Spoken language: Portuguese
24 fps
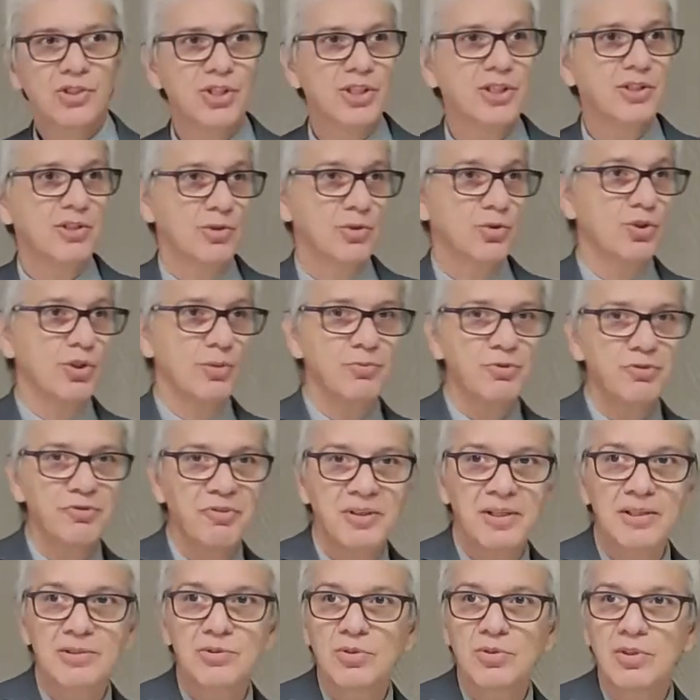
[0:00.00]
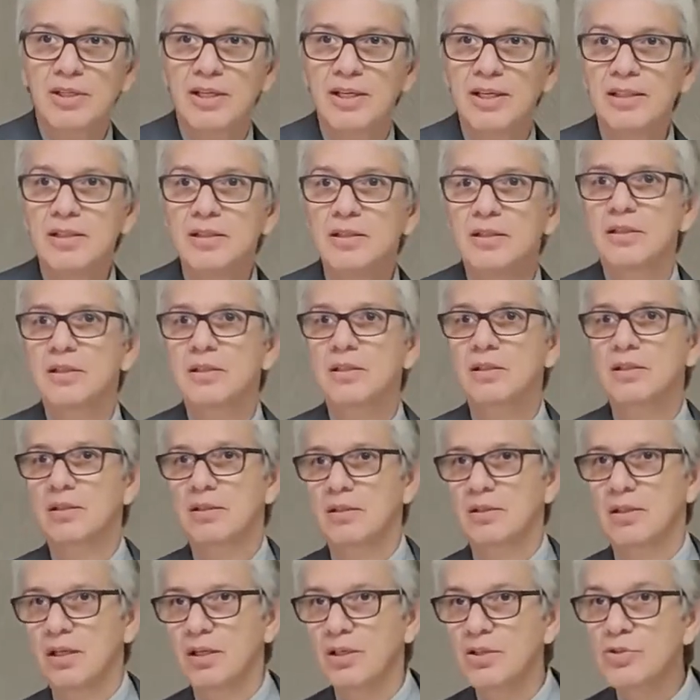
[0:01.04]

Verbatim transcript: Gente, nós estamos falando de quê? Da